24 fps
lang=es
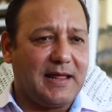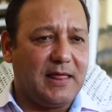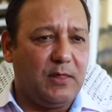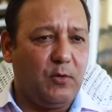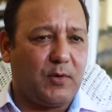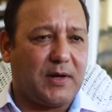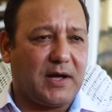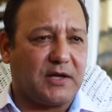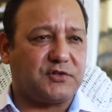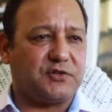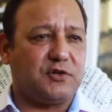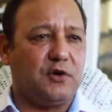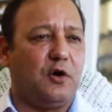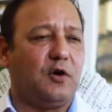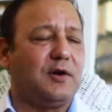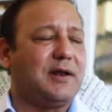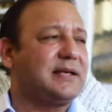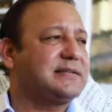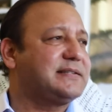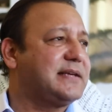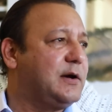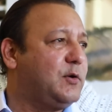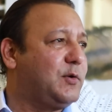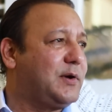la educación,
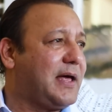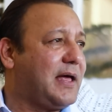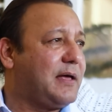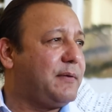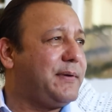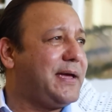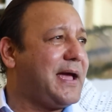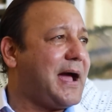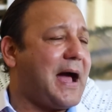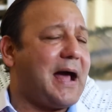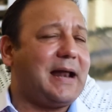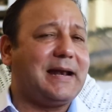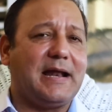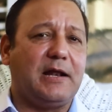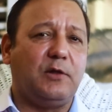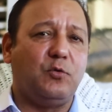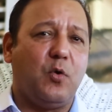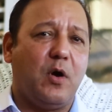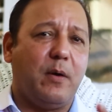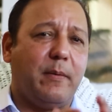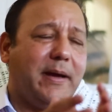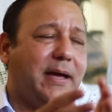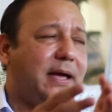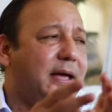la seguridad vial, el
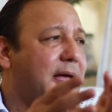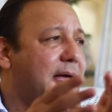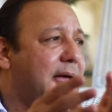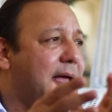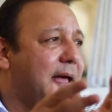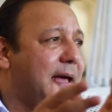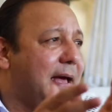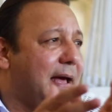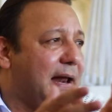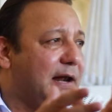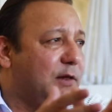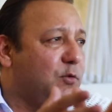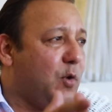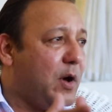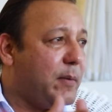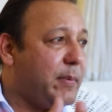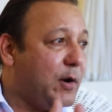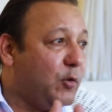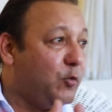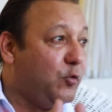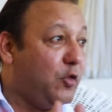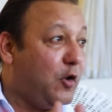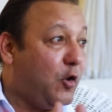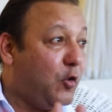9, el
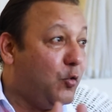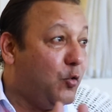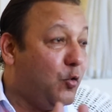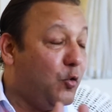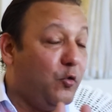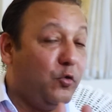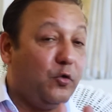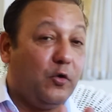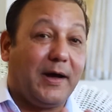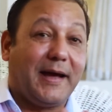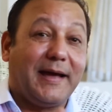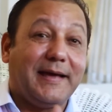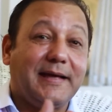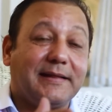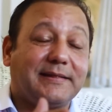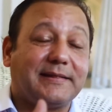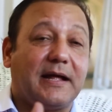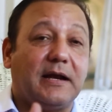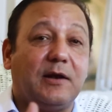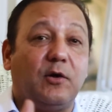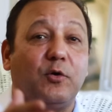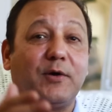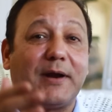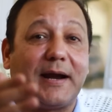911, ahí
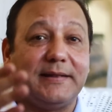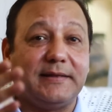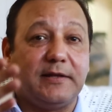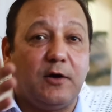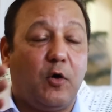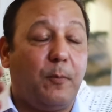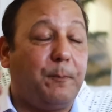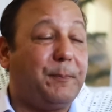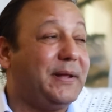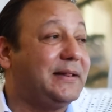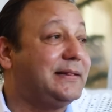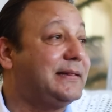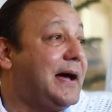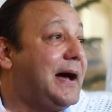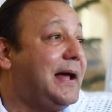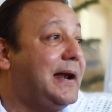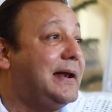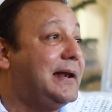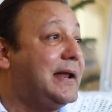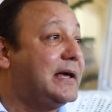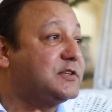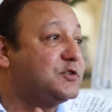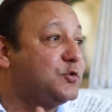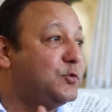están los grandes
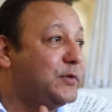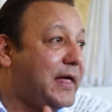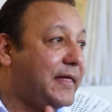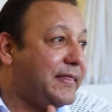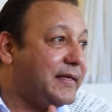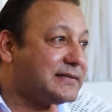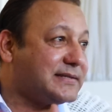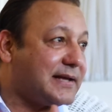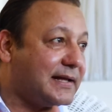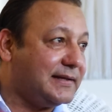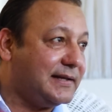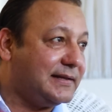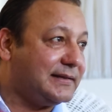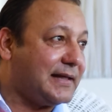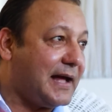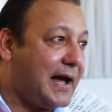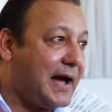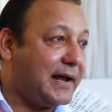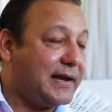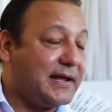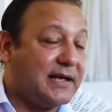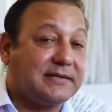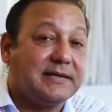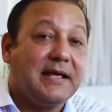hospitales, las ciudades
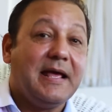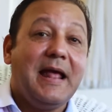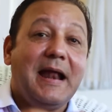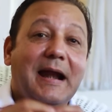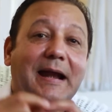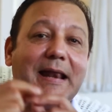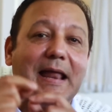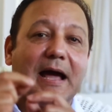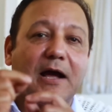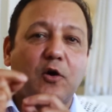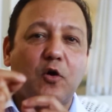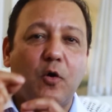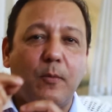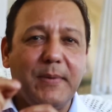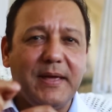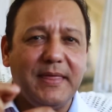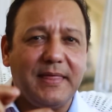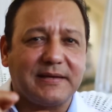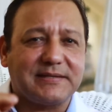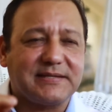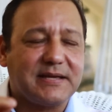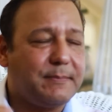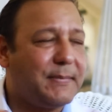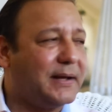sanitarias. La
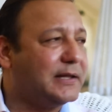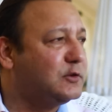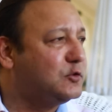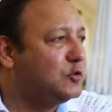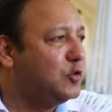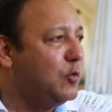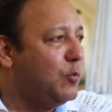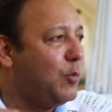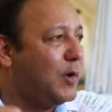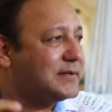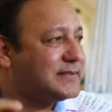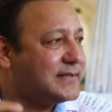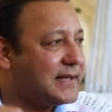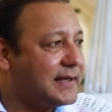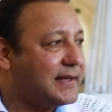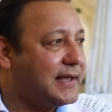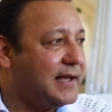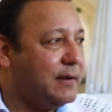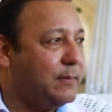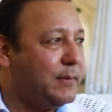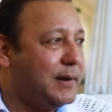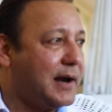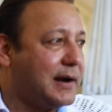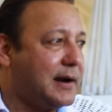comida se mantuvo
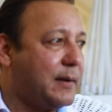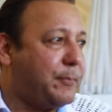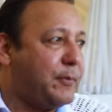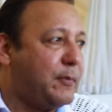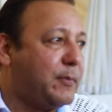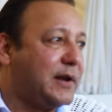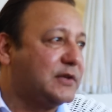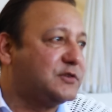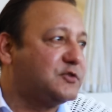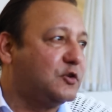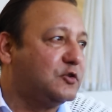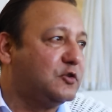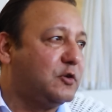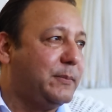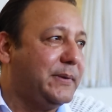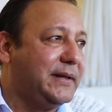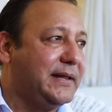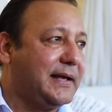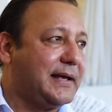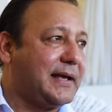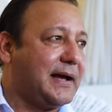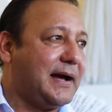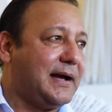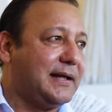asequible a la población
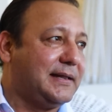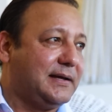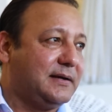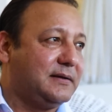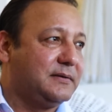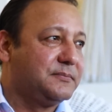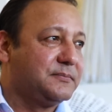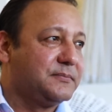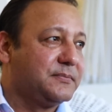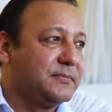dominicana.